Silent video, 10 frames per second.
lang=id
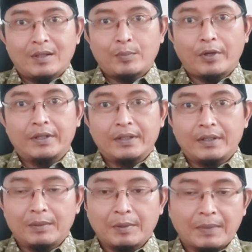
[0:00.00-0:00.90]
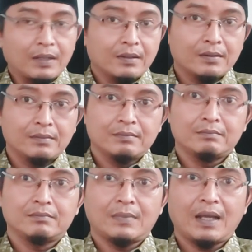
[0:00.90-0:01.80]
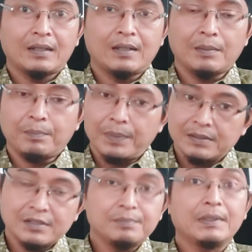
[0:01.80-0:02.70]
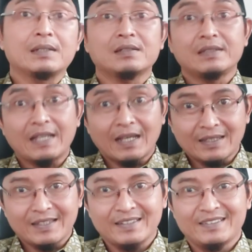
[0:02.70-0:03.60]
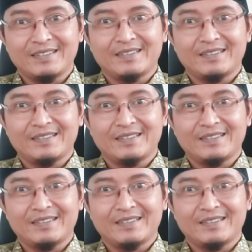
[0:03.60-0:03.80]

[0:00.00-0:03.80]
ya poin ini memang ada plus minusnya ya.